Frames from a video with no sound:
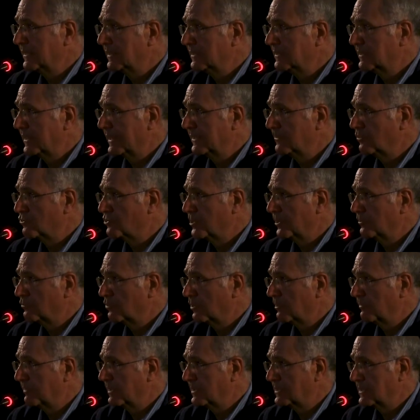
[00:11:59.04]
di tre docenti
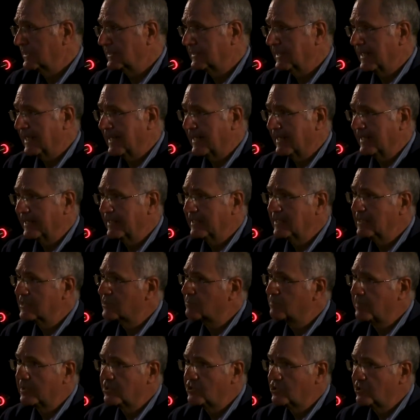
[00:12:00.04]
universitari
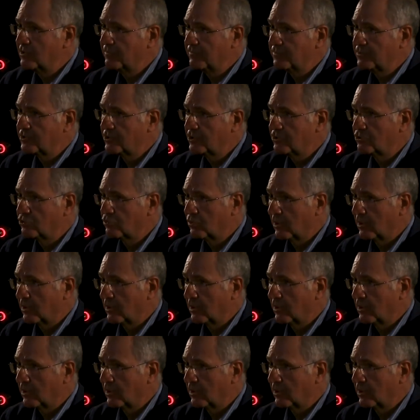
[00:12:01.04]
specifici su